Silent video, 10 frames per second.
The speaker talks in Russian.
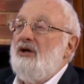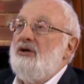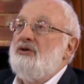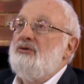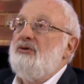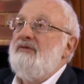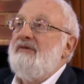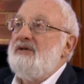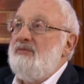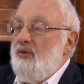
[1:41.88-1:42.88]
что
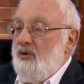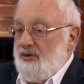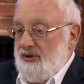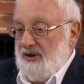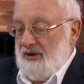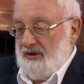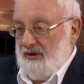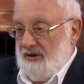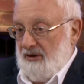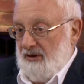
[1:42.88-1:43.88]
невозможно
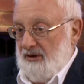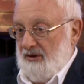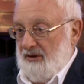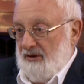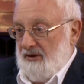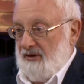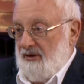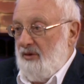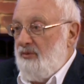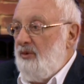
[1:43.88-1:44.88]

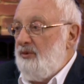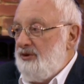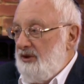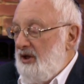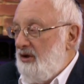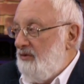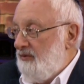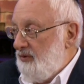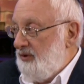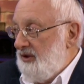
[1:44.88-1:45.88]
любому человеку
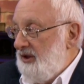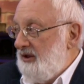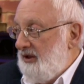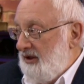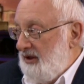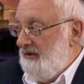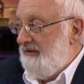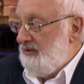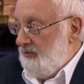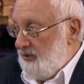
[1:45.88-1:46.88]
в руки дать такие
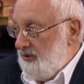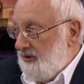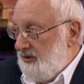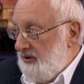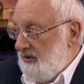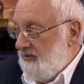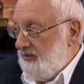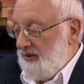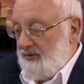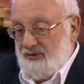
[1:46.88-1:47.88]
возможности,
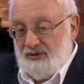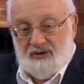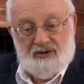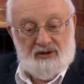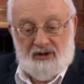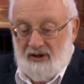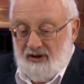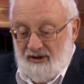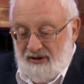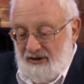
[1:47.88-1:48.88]
потому что
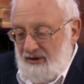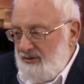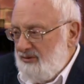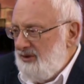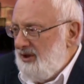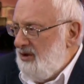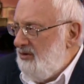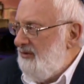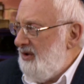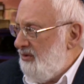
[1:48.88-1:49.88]
не нужно
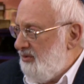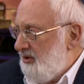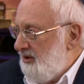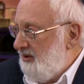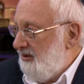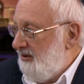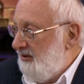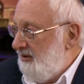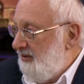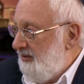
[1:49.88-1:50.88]
никакого оружия.
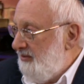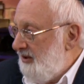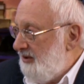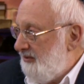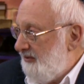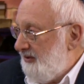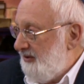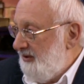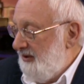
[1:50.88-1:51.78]
Ты понимаешь ведь?